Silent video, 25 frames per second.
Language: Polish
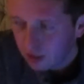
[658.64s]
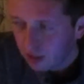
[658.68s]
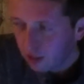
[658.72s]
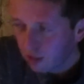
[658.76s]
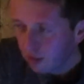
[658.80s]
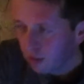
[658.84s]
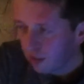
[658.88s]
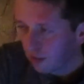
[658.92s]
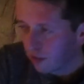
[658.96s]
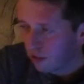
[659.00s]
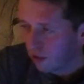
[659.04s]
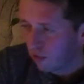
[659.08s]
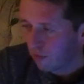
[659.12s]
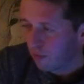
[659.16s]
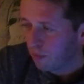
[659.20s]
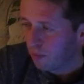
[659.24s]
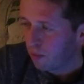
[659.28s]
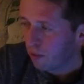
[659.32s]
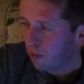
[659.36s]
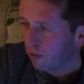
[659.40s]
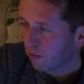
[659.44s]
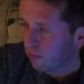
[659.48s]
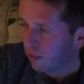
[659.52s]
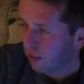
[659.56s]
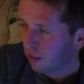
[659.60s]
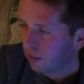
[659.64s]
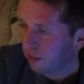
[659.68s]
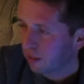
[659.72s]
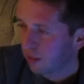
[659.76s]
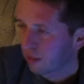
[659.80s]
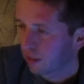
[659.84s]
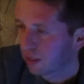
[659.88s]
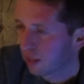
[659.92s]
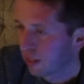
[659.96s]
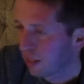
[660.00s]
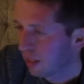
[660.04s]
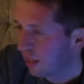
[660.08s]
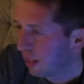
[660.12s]
ten tęczowy piątek
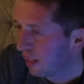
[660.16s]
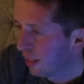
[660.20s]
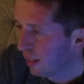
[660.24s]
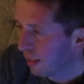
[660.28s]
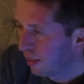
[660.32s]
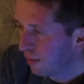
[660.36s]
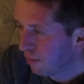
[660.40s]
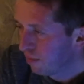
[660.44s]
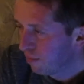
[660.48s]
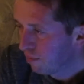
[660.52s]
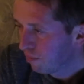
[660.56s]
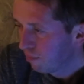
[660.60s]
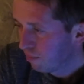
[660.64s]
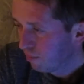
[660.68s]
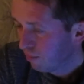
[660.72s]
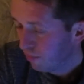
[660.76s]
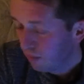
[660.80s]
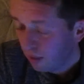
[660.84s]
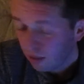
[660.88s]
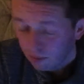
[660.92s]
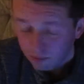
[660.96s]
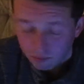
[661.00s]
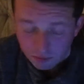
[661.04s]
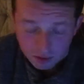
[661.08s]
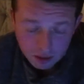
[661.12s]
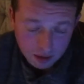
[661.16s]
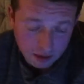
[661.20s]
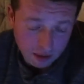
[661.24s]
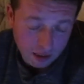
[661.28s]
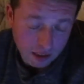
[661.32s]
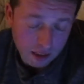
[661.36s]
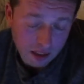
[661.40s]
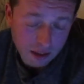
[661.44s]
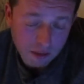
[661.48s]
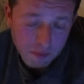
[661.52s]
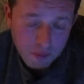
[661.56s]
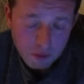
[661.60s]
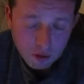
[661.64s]
też. Ja, ja
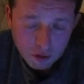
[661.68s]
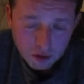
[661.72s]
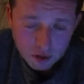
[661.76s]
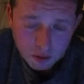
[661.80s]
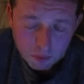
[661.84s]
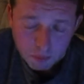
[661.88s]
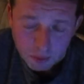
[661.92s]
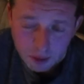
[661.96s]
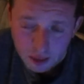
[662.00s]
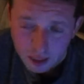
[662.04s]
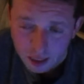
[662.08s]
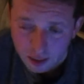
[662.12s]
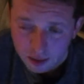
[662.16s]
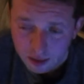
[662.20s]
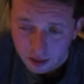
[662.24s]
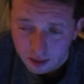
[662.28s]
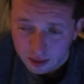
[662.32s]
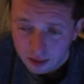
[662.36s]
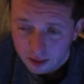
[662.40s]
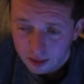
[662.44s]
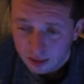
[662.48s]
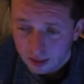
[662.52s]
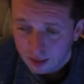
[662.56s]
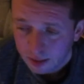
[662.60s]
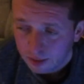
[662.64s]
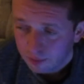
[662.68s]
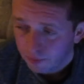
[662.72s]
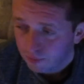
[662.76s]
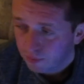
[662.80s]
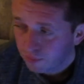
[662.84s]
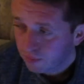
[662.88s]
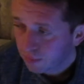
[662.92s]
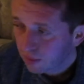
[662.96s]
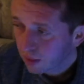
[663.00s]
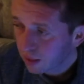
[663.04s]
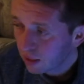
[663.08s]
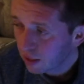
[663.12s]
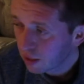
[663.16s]
zadałem proste pytanie
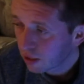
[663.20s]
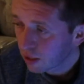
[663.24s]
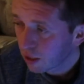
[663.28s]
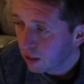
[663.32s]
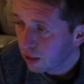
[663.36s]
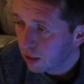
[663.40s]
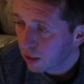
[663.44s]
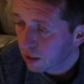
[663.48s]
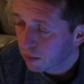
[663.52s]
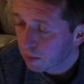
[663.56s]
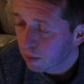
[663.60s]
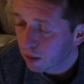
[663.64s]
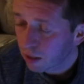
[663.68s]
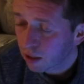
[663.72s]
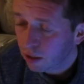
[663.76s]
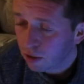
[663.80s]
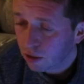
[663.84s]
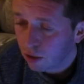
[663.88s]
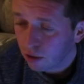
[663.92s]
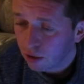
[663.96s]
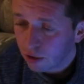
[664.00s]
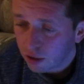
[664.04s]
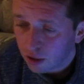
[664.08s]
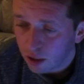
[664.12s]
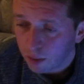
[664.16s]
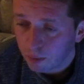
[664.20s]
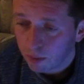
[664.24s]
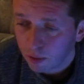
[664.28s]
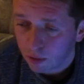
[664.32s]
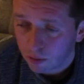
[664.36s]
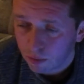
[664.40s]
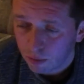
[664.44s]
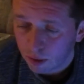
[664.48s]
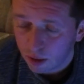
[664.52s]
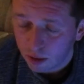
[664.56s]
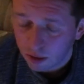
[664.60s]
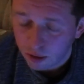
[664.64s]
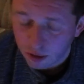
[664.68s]
jeżeli jest merytorycznie
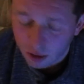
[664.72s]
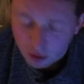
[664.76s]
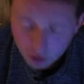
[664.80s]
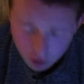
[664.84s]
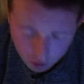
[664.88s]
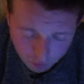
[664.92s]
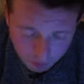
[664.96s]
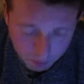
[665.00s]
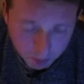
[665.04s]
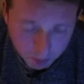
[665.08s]
y, tęczowy